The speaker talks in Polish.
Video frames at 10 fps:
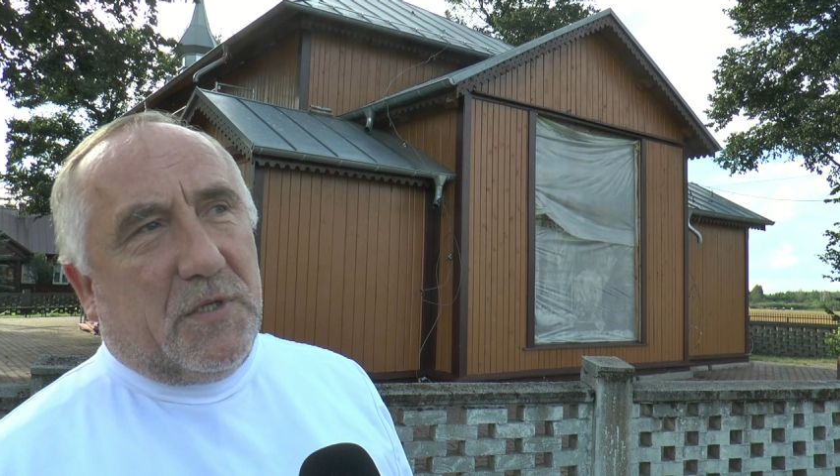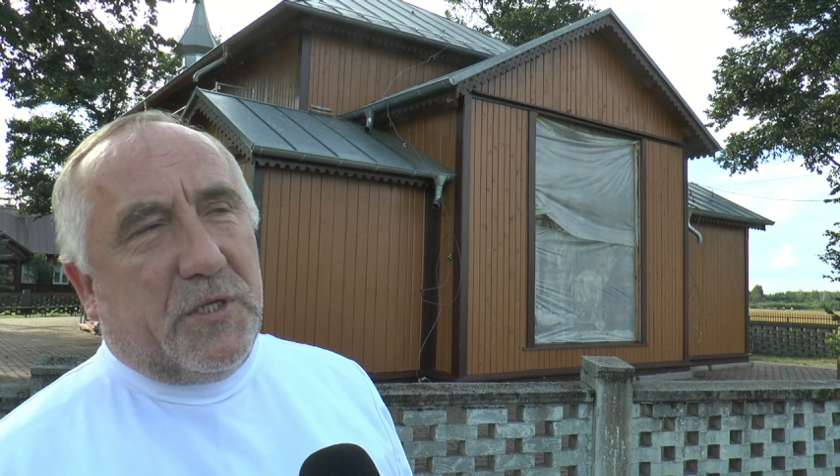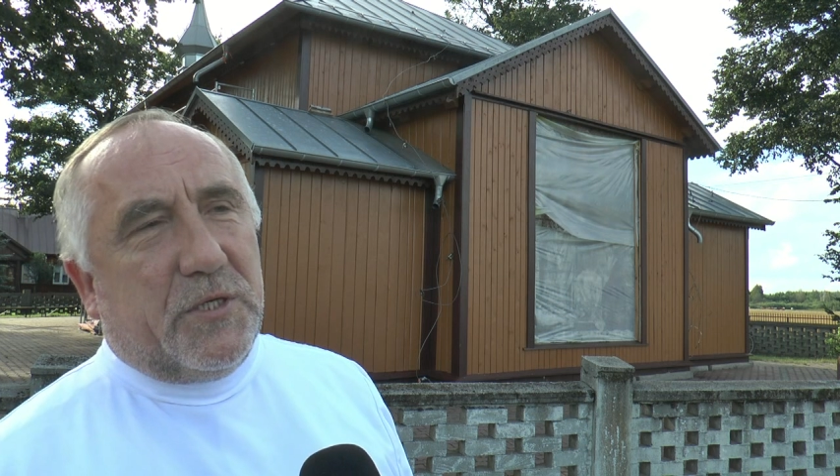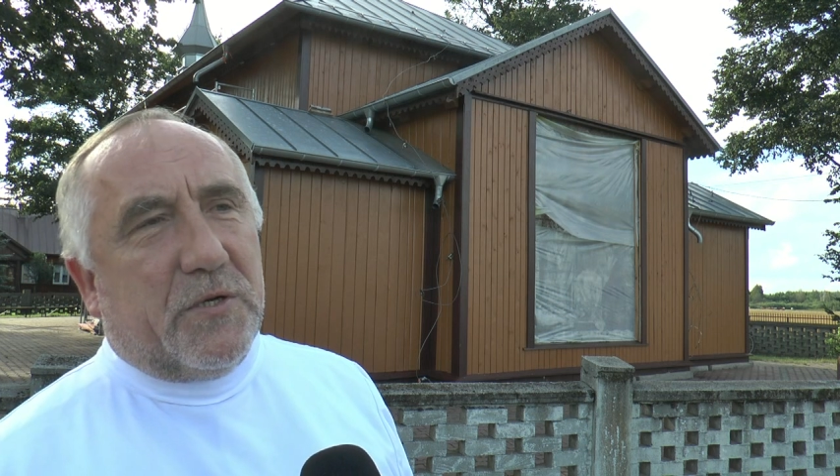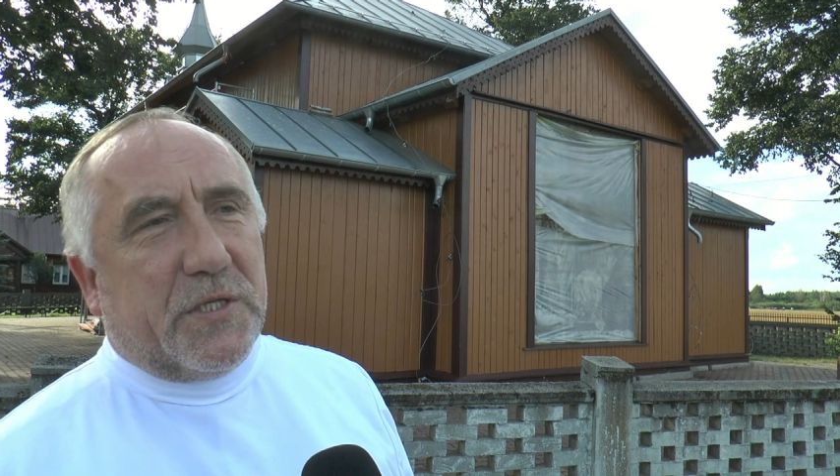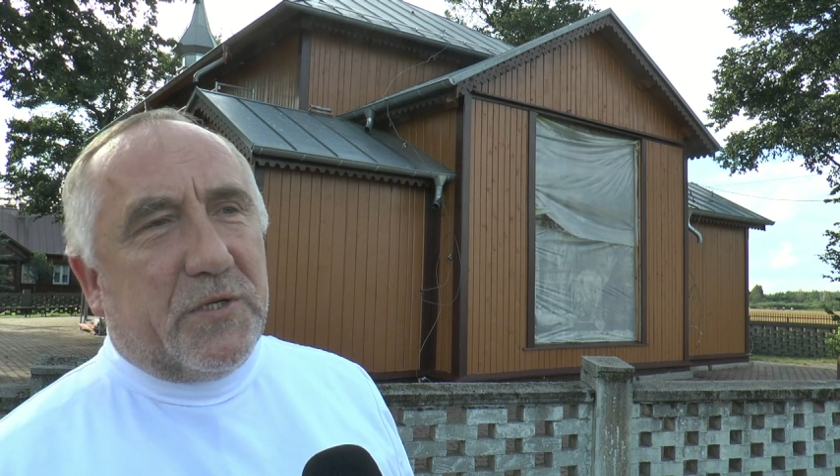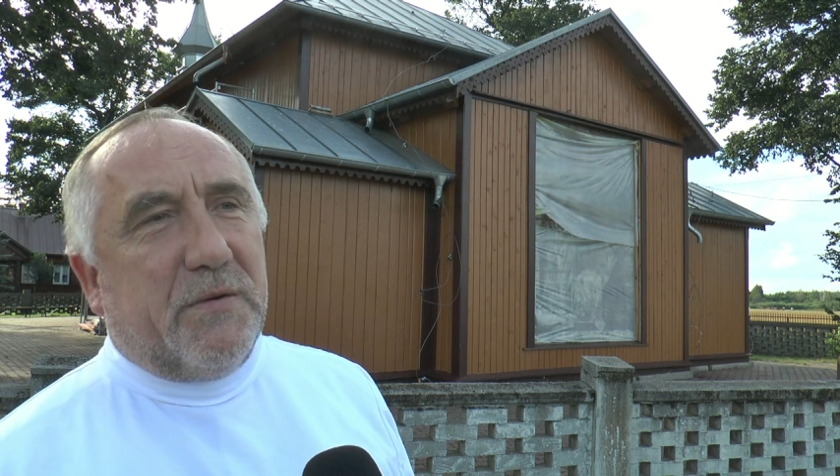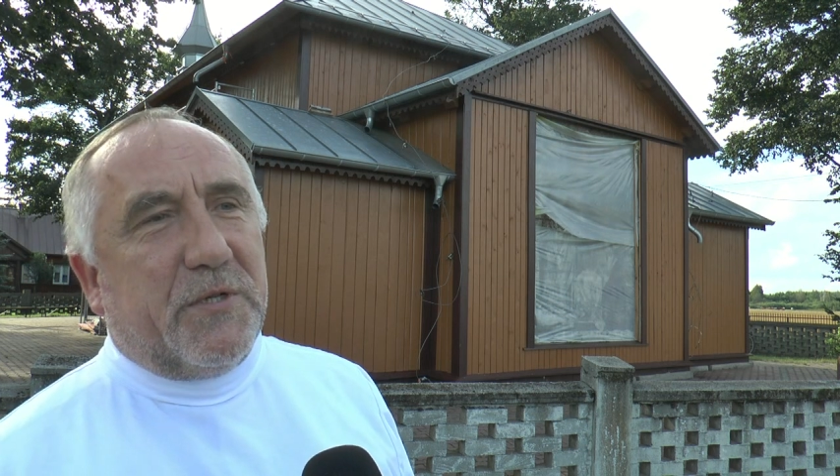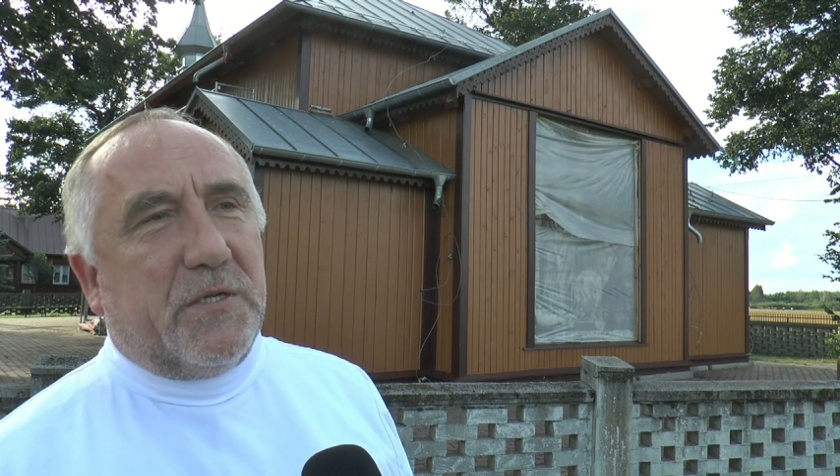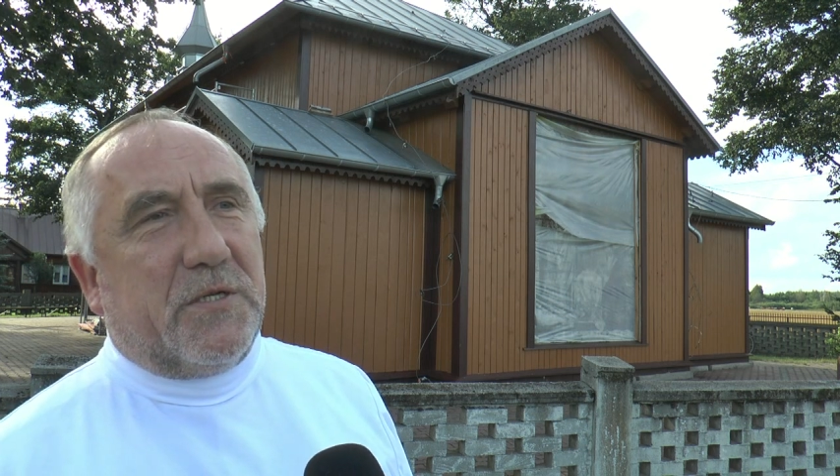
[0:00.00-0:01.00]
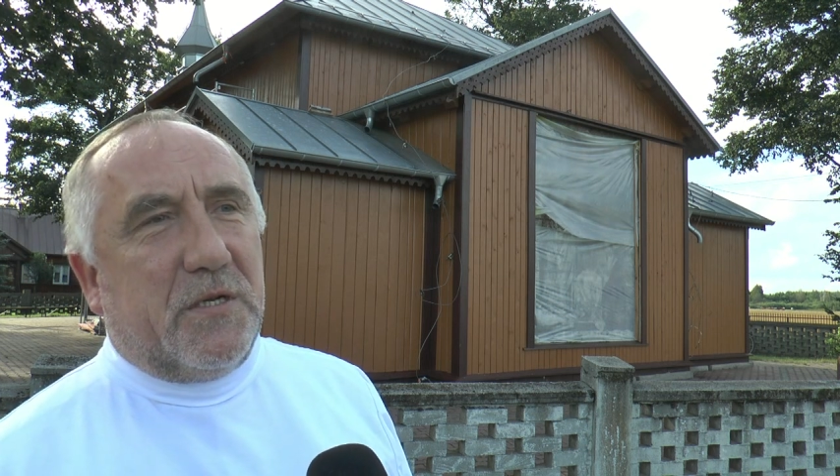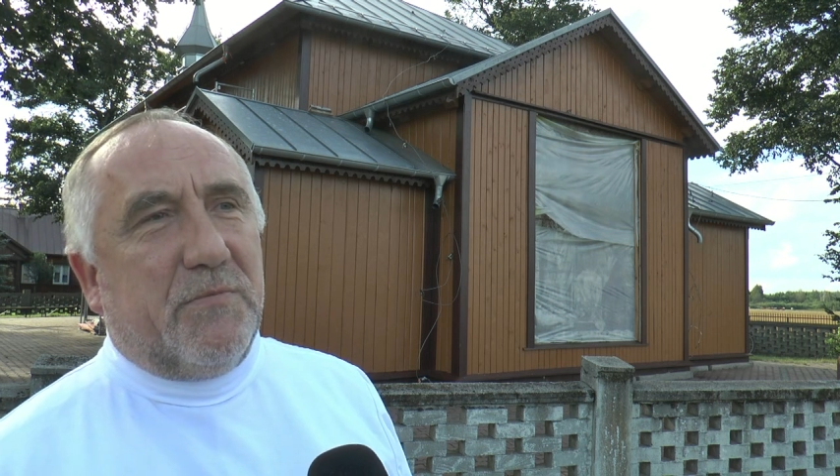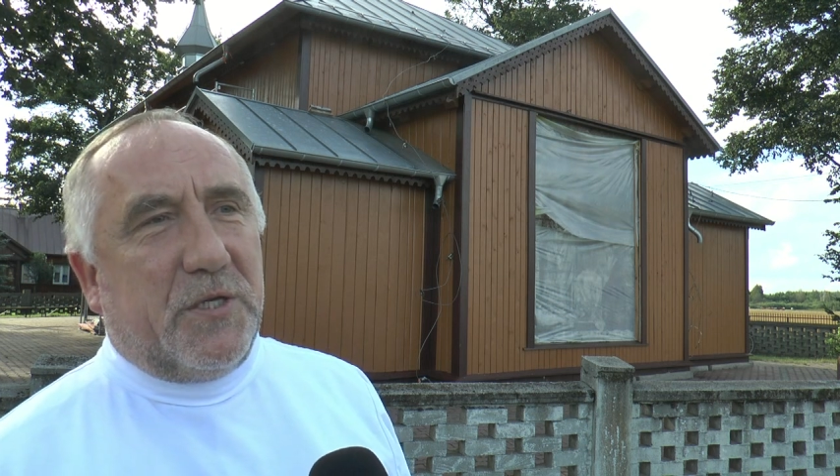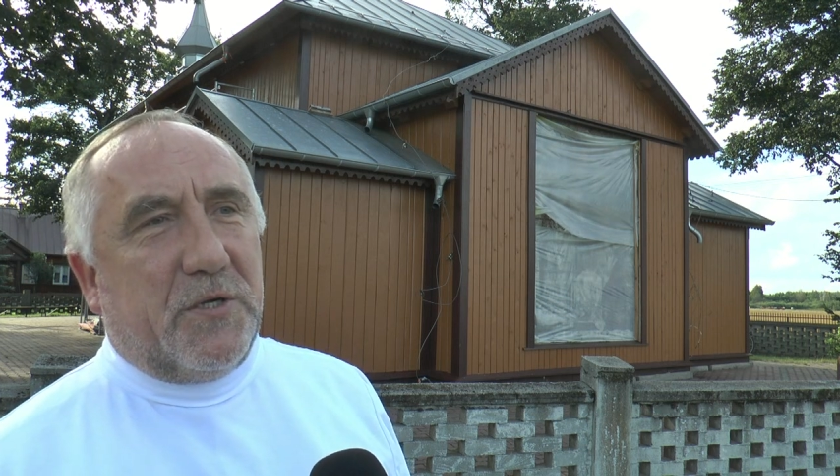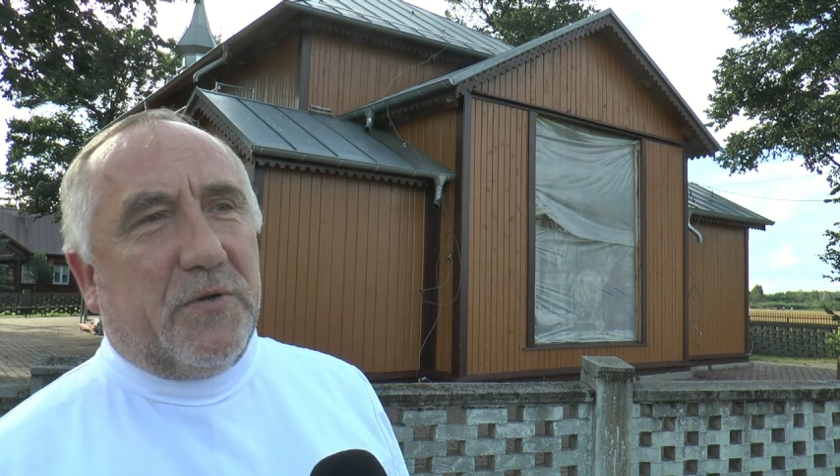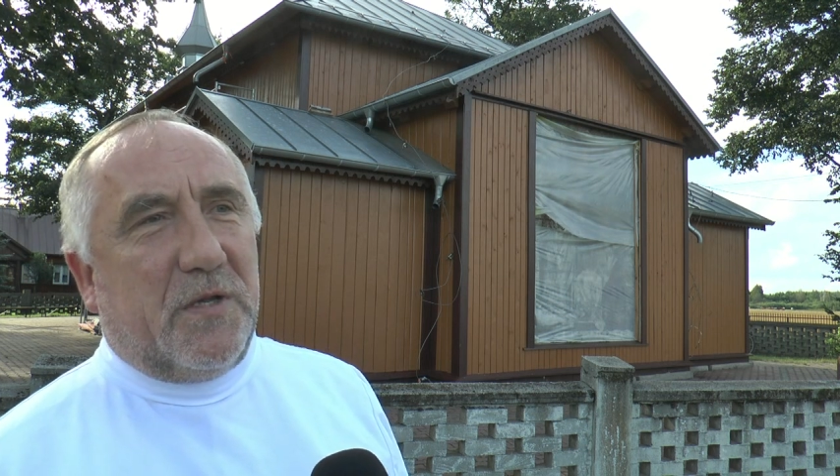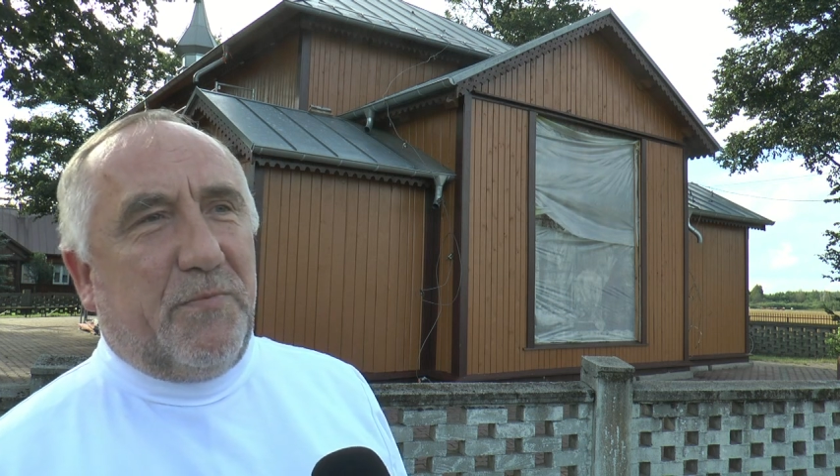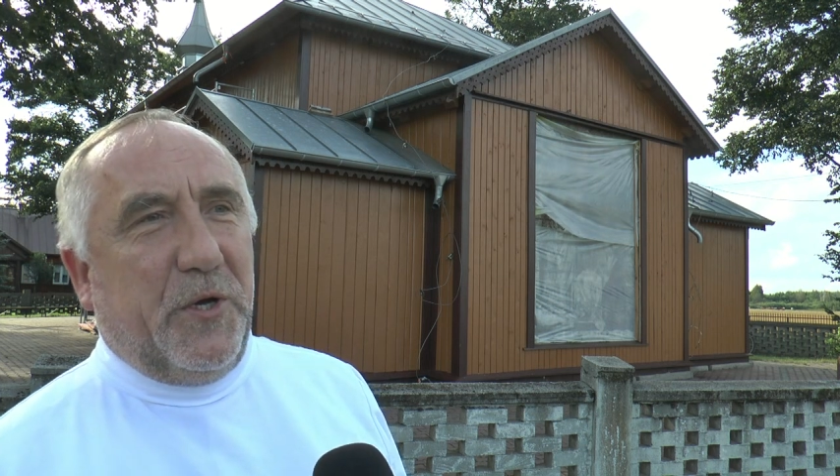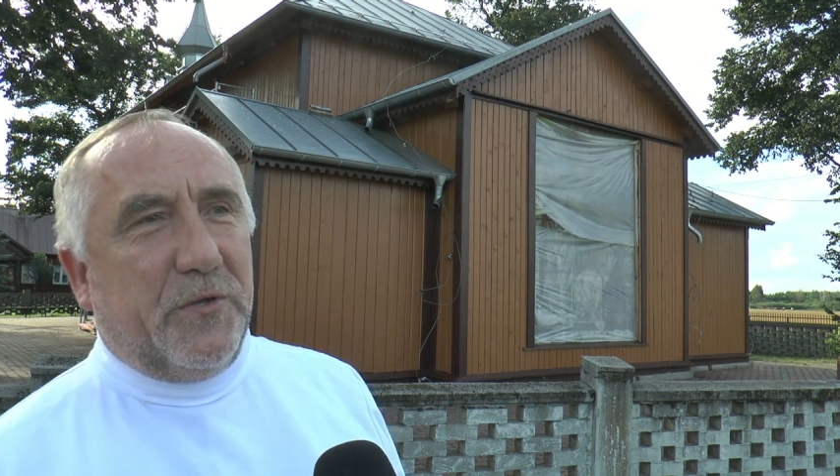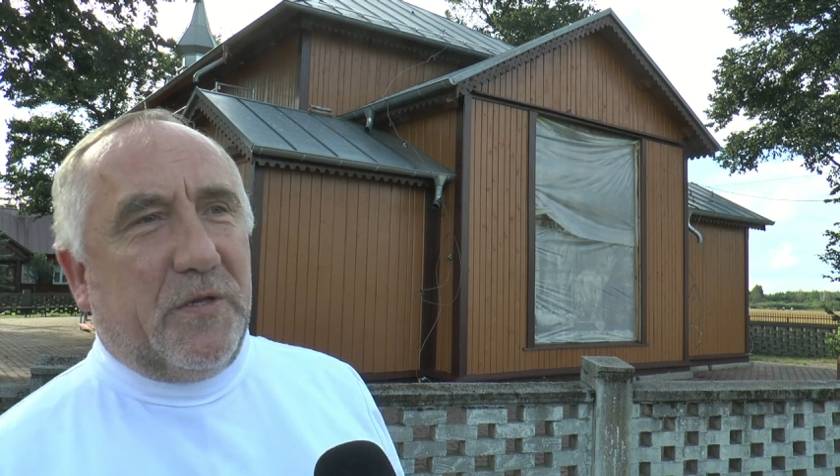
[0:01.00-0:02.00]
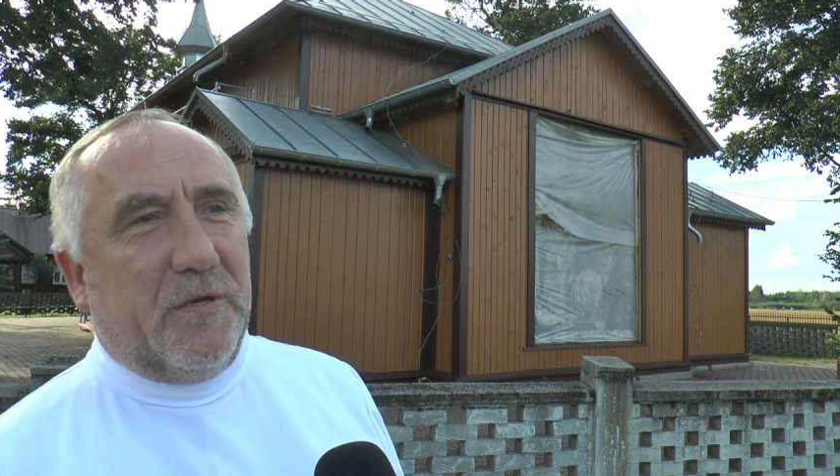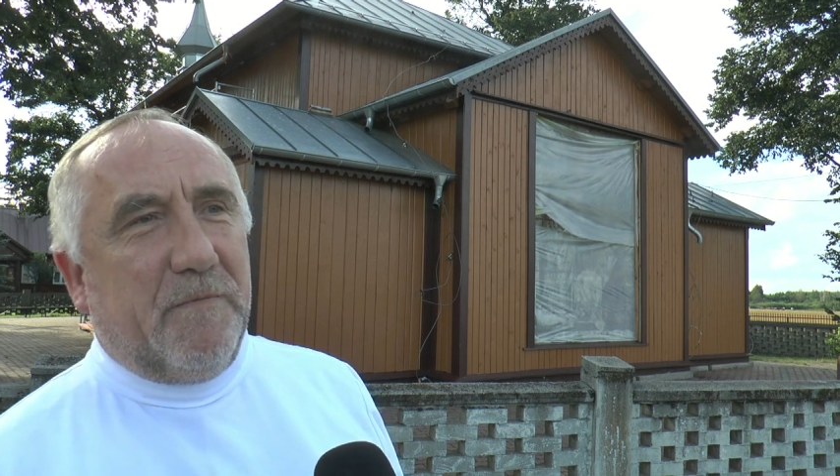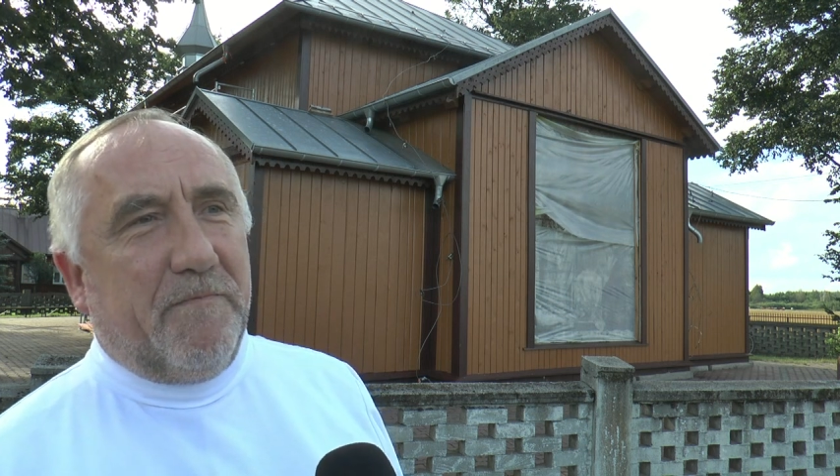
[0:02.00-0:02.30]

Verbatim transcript: 1875.